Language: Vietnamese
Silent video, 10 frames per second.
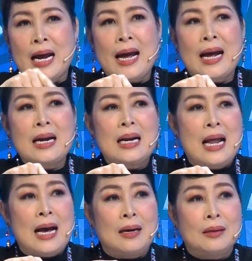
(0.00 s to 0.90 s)
ra
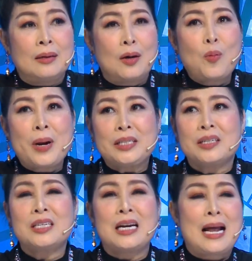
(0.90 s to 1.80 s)
là hôm nay
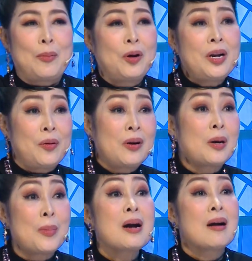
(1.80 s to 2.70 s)
chương trình làm một cái điều rất
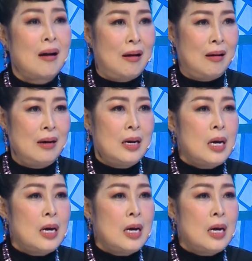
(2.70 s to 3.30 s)
là bất ngờ.